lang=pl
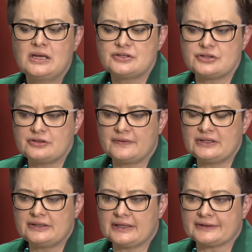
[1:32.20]

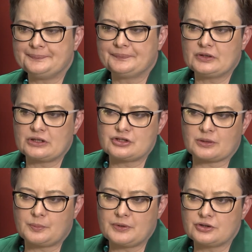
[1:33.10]
Zdecydowanie tak. To znaczy
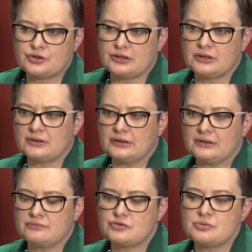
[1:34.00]
tak, po pierwsze
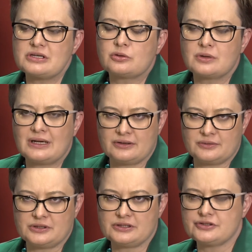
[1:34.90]
y, czymś
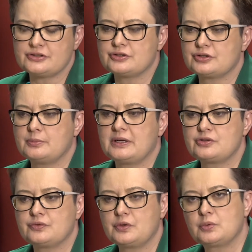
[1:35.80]
naturalnym jest, że
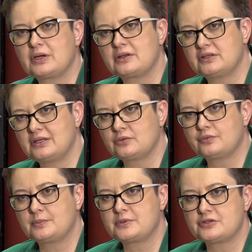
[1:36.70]
bardzo wielu
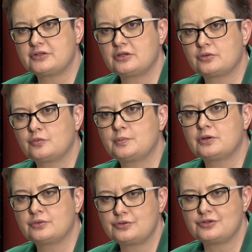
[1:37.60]
kandydatów na prezydentów
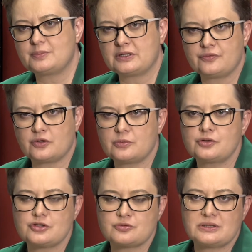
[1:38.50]
pochodzi z Platformy,
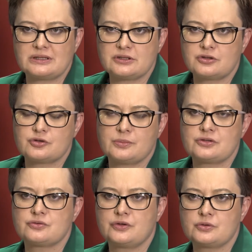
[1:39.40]
chociażby dlatego, że
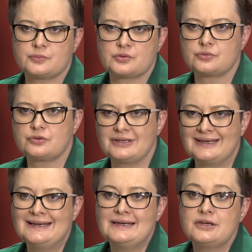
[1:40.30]
bardzo wielu spośród nich
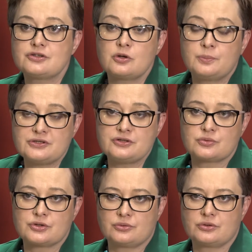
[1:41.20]
jest obecnie
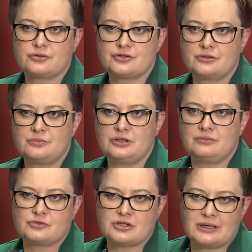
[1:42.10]

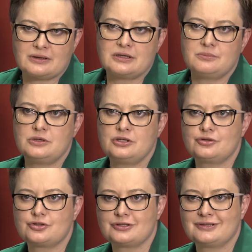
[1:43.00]
urzędującymi, czy radnymi,
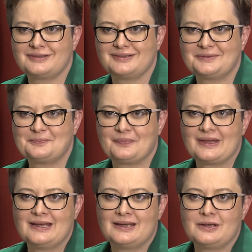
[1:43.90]
czy
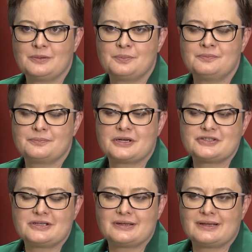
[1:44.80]
e,
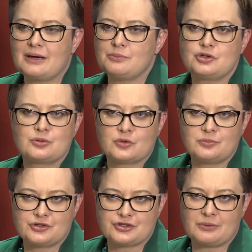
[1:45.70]
prezydentami, czy
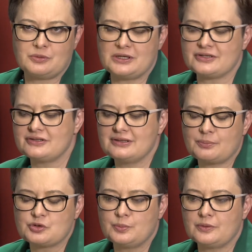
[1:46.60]
burmistrzami miast. No ja
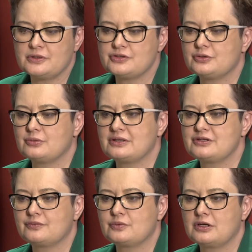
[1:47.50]
przypomnę
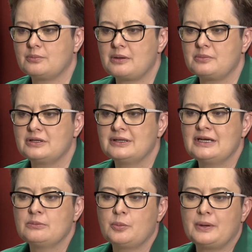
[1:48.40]
sytuację, w której mamy
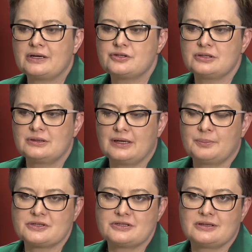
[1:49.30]
poparcie dla
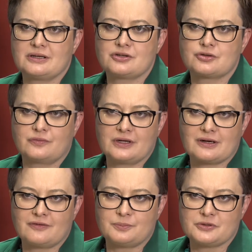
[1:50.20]
prezydenta
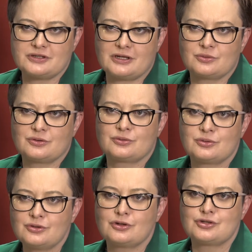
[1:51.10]
Jaśkowiaka w Poznaniu. No
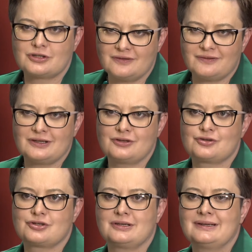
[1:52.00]
trudno oczekiwać,
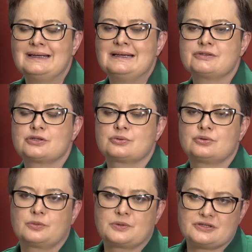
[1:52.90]
że w
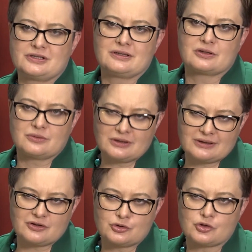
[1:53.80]
stosunku do prezydenta, który
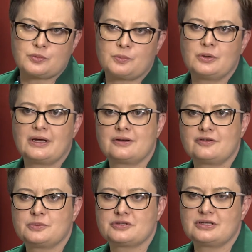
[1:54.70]
jednak jest dość popularny
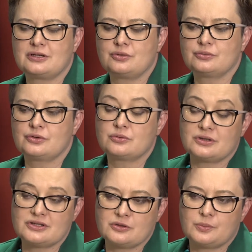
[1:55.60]
w Poznaniu i
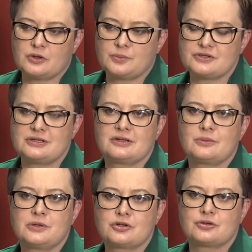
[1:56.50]
który jest dopiero
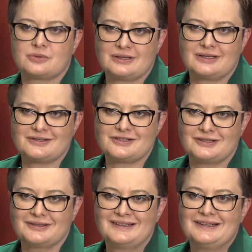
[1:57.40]
prezydentem pierwszą
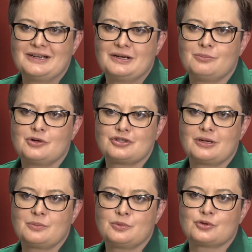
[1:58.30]
kadencję, e,
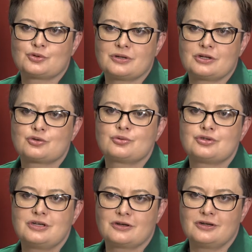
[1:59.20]
można by było szukać
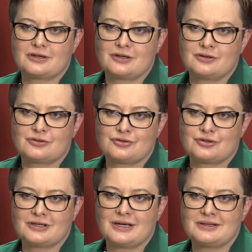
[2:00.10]
sztucznego jak
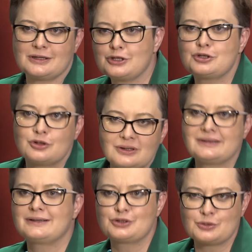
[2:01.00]
jakiegoś kandydata tylko
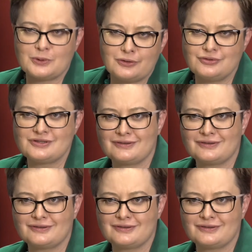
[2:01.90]
dlatego, że pochodzi z